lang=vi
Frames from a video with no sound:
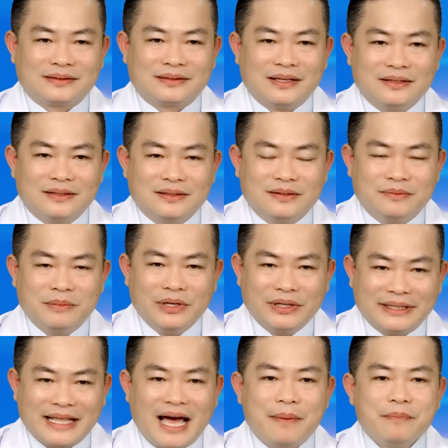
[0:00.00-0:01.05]
từ
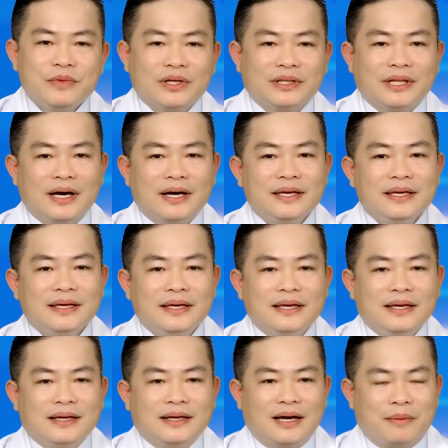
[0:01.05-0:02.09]
18 cho tới
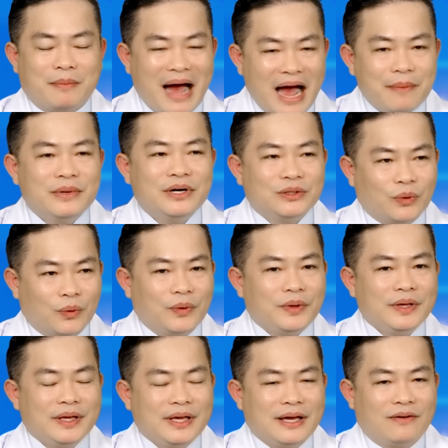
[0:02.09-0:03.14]
30 tuổi
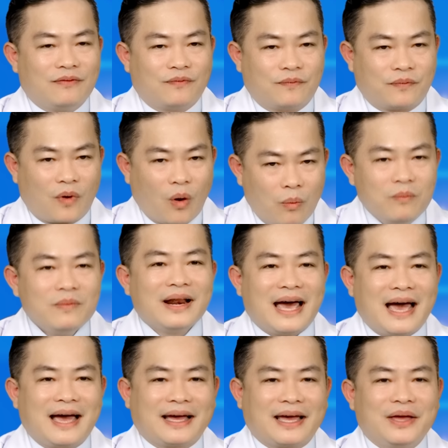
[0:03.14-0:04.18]
cũng
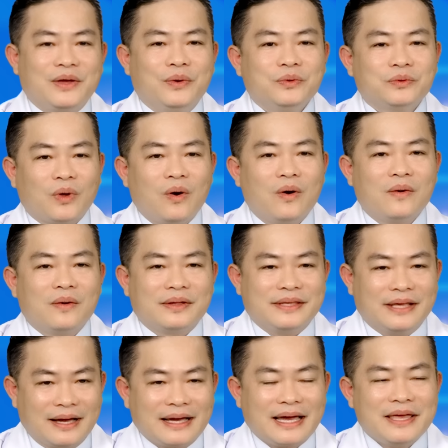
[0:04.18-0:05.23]
là cái yếu tố ở
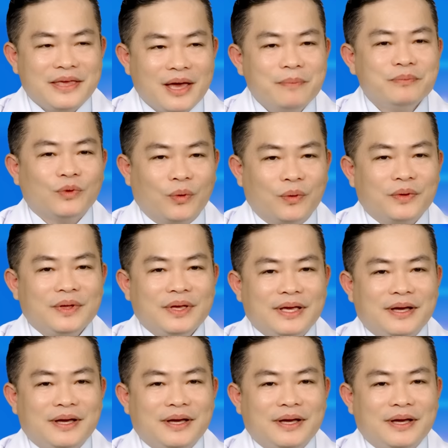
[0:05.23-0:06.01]
những cái nhóm tuổi